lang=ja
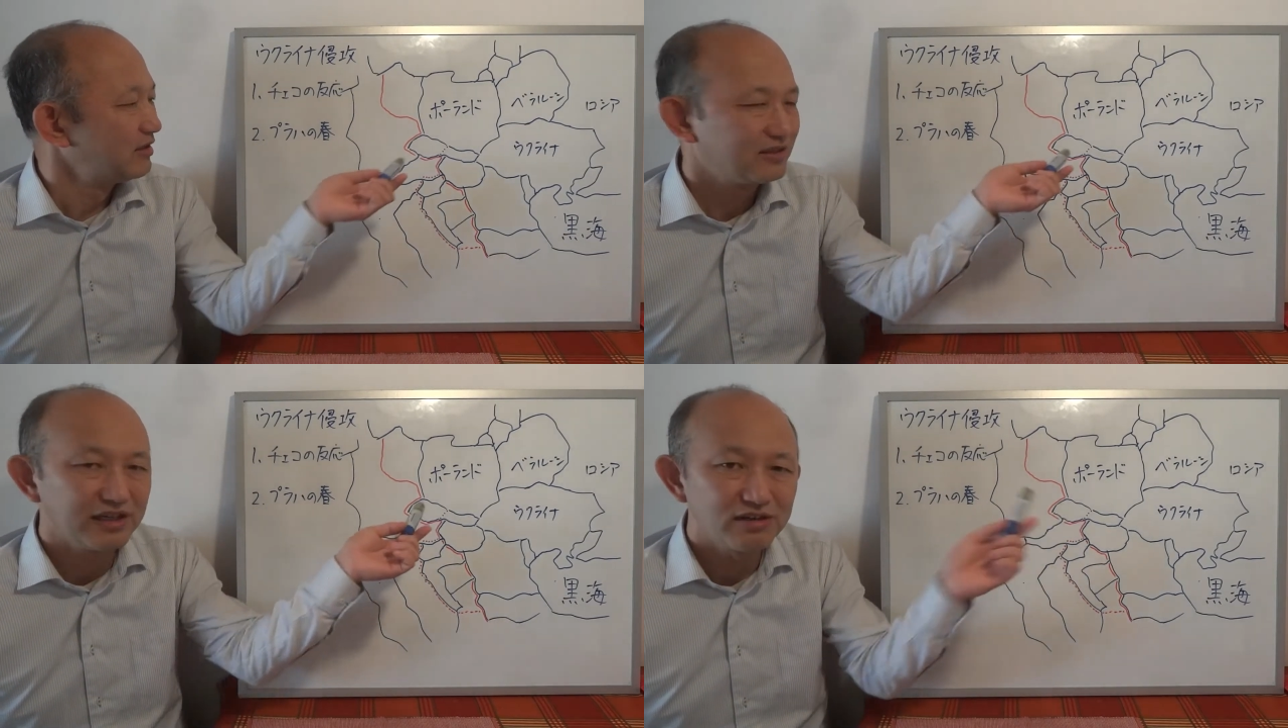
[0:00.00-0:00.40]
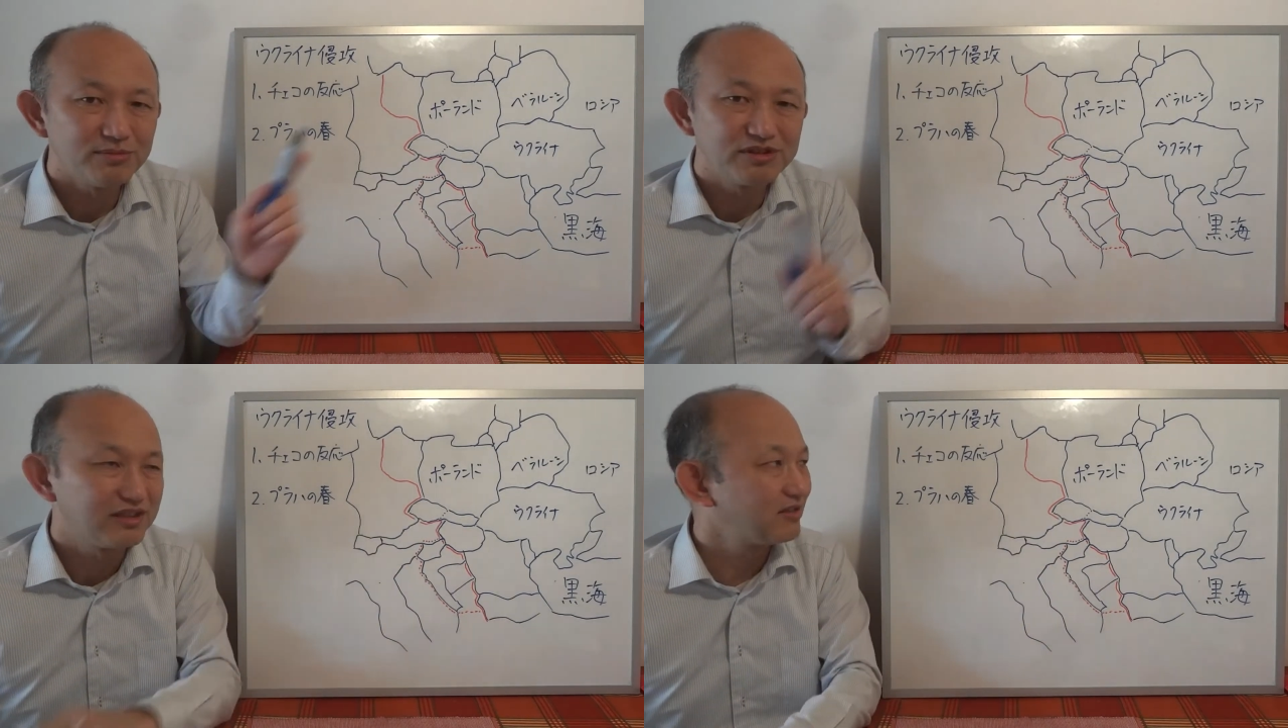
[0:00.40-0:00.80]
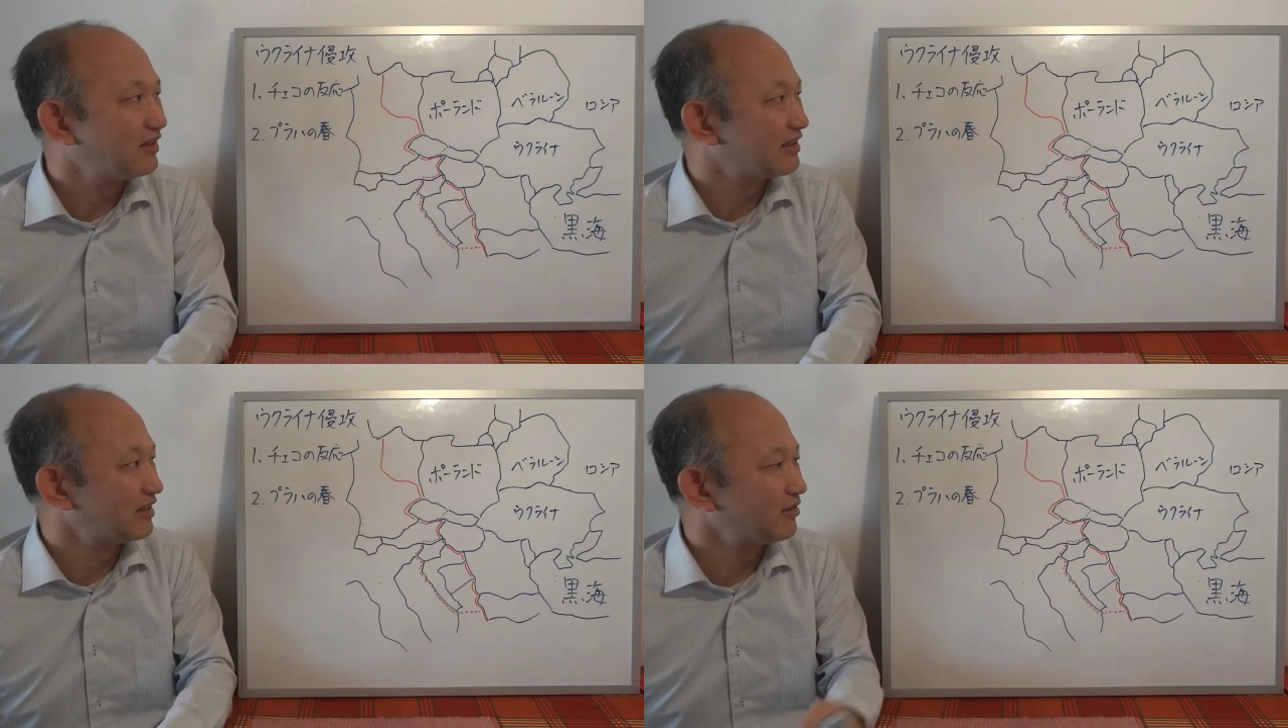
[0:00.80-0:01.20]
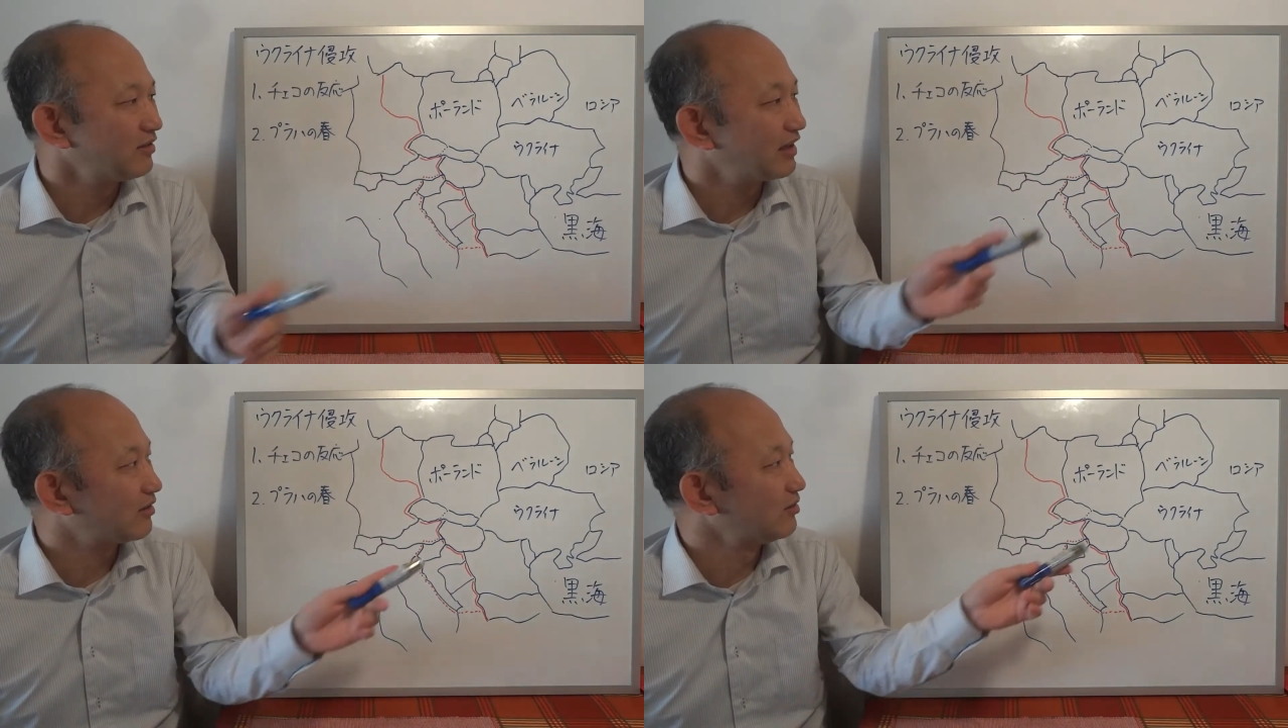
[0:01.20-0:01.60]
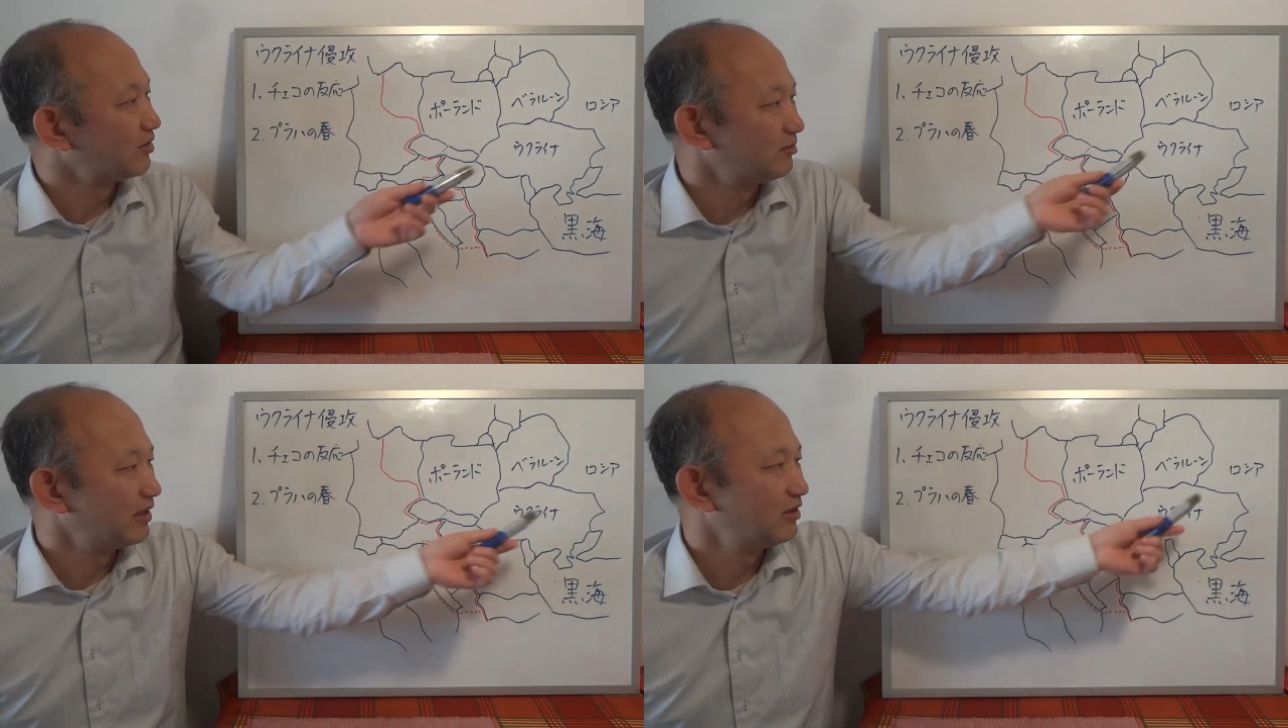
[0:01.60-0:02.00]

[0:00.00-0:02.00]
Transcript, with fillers: チェコも実はですね、今回この、まあ、